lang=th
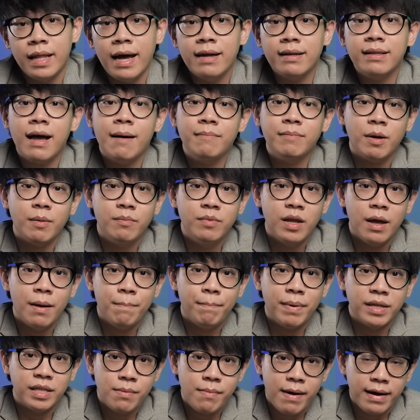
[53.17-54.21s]
และตามธรรมเนียม
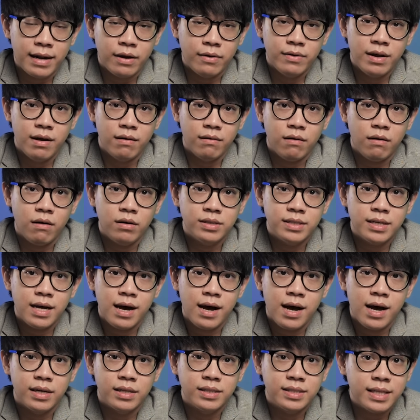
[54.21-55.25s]
ปฏิบัติแล้วเนี่ยก็จะ
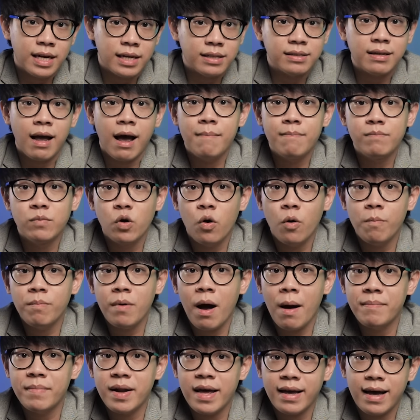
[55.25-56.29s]
จัดทำงบ
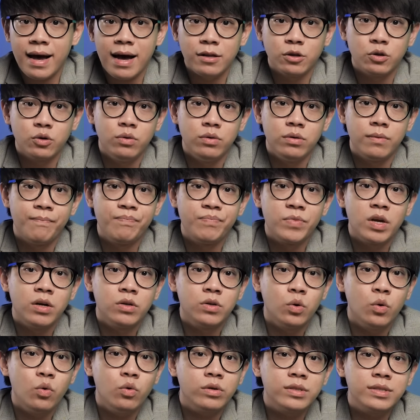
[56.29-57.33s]
กำไรขาดทุน
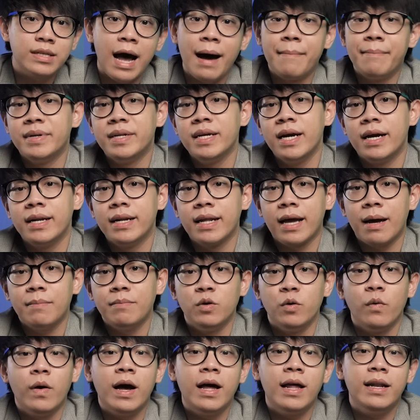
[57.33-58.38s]
ทุก3เดือนนะครับ
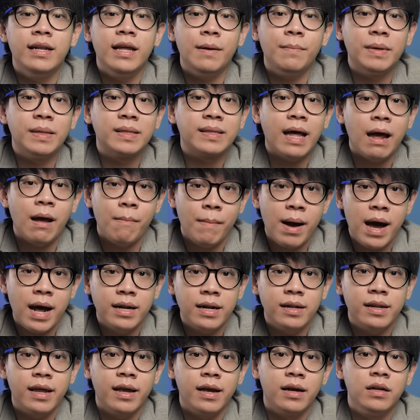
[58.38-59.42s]
หรือว่าเรียกเป็นไตรมาส
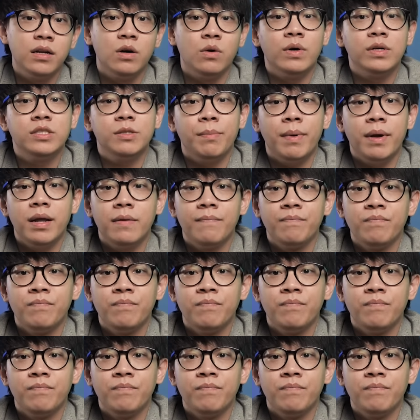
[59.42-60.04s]
นั่นเองหรือว่าจะเป็